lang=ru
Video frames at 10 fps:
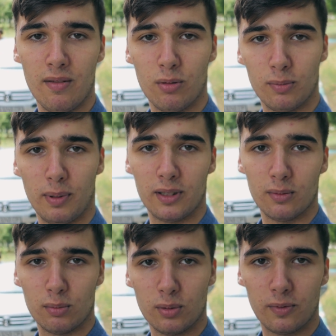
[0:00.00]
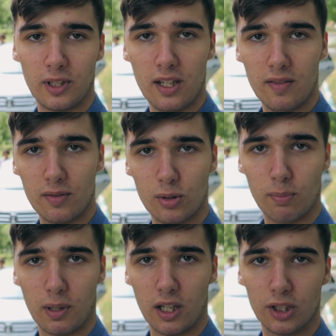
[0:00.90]
вот поэтому будем в Киеве,
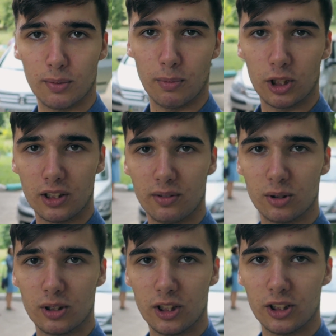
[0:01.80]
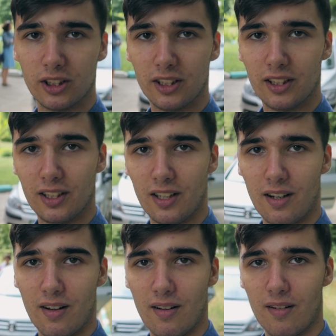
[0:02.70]
все покажем. Машина все та же,
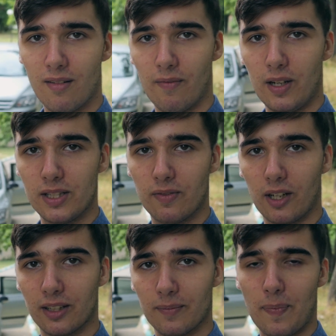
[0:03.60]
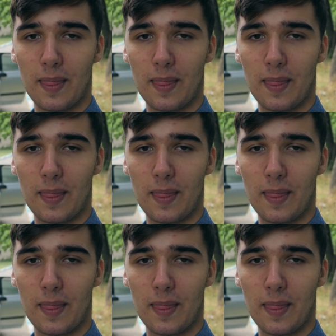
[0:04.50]
Volkswagen